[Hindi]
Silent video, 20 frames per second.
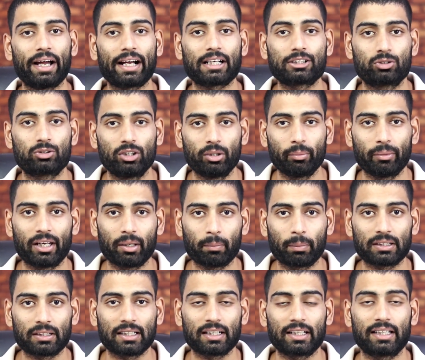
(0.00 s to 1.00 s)
एक्चुअली में नहीं
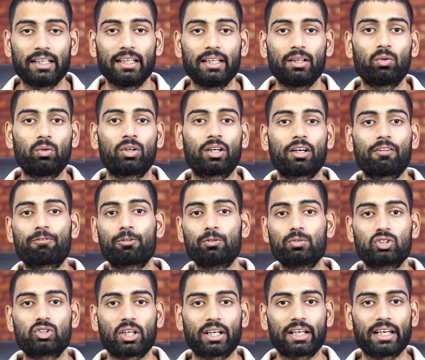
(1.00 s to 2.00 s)
पता कि उनका
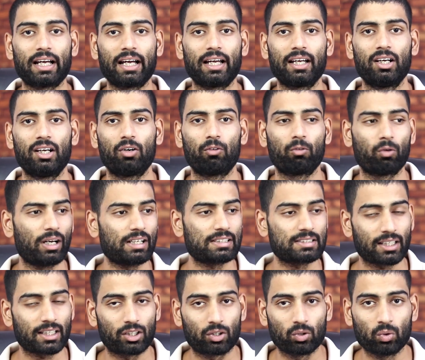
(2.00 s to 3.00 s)
फ्यूचर क्या है वो
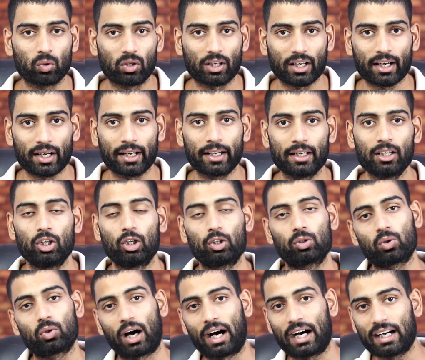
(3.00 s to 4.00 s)
ऐसा क्यों कर रहे हैं
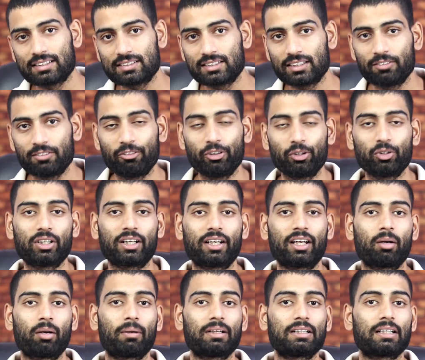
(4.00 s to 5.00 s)
तो आज ये वीडियो
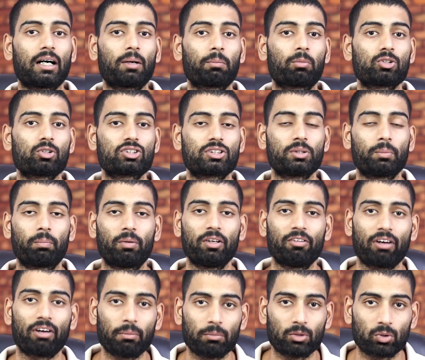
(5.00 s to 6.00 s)
देखने के बाद आपको
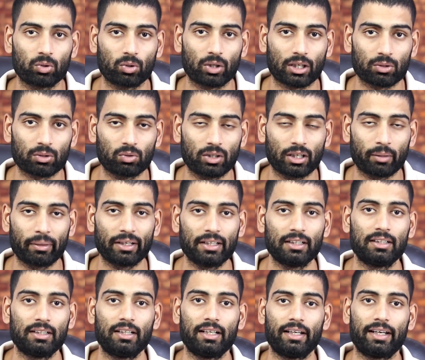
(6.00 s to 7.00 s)
सिंप्लीफाई बिल्कुल कर दूंगा मैं
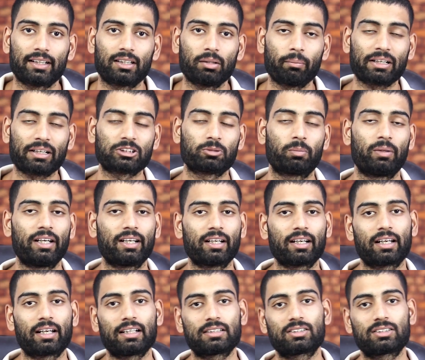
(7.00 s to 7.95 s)
एकदम एक्सप्लेन करके